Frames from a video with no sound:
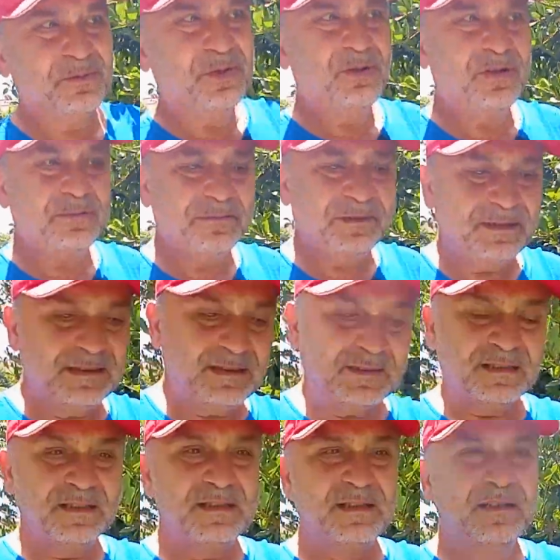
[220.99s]
Şöyle bir
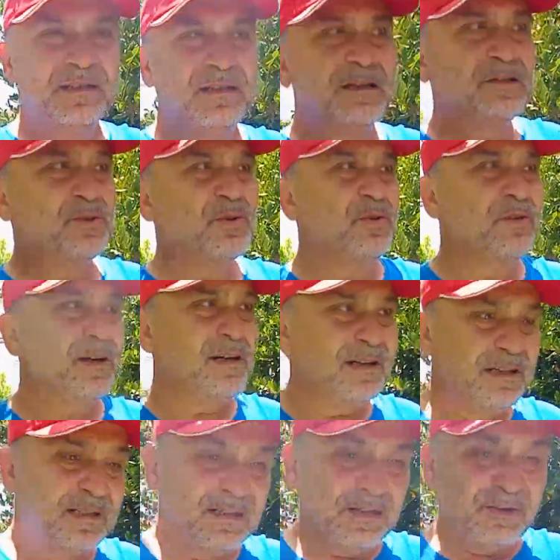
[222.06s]

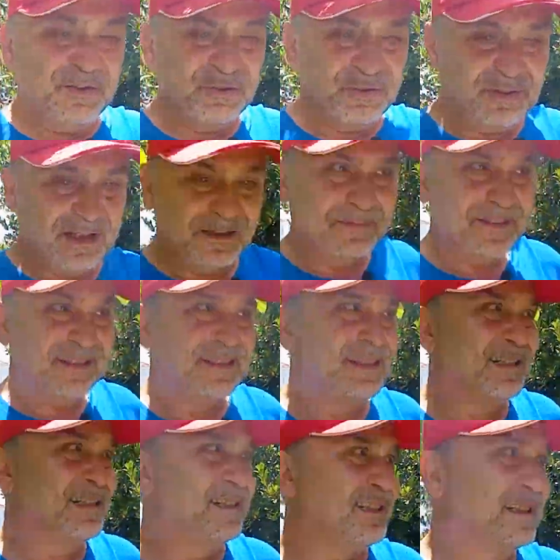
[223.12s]
sokağı göstermek
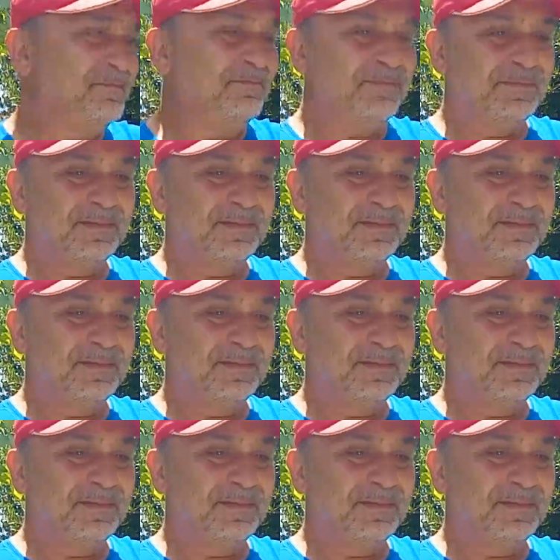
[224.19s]
isterim.